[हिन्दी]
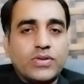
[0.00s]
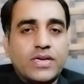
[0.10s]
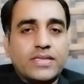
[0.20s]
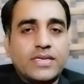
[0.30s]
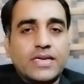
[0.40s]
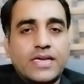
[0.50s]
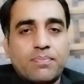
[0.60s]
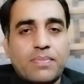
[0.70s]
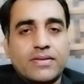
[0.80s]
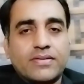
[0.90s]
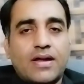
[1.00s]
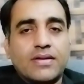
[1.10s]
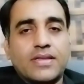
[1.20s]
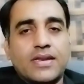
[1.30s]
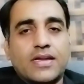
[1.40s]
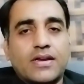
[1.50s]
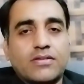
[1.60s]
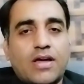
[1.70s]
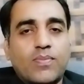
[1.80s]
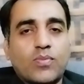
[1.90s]
तो ये थी कि पाकिस्तान तरीक
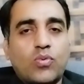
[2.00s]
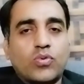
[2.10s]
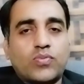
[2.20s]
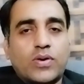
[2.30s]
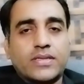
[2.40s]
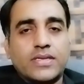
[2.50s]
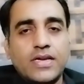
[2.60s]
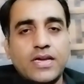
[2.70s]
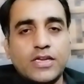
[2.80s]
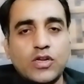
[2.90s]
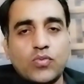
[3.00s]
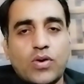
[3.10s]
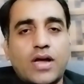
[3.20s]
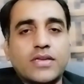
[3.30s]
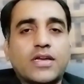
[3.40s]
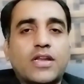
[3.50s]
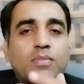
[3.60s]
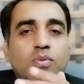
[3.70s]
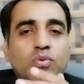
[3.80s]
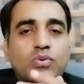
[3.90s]
साहब को उस वक्त ये जो आजकल
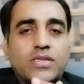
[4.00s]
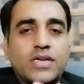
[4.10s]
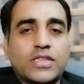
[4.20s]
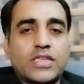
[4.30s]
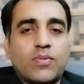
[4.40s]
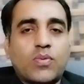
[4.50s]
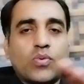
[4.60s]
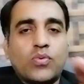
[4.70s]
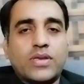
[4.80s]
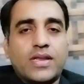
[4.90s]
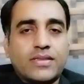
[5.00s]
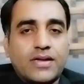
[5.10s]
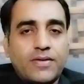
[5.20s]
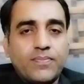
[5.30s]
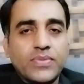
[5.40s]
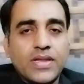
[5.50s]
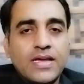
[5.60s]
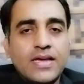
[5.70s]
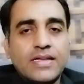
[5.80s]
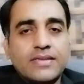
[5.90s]
हम उरूज देखते हैं वो उरूज नहीं था
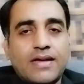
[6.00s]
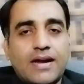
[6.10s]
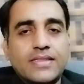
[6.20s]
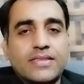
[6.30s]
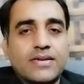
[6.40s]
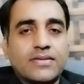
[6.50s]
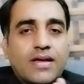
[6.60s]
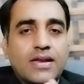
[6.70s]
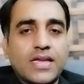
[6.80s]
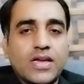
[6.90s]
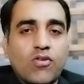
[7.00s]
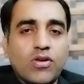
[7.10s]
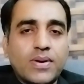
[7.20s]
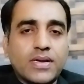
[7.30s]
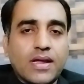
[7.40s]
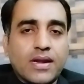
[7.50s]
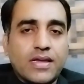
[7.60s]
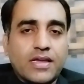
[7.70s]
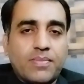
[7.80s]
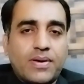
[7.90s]
साढ़े तीन साल की गवर्नमेंट
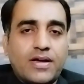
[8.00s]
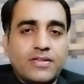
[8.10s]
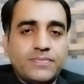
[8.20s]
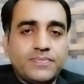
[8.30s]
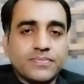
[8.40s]
करने के बाद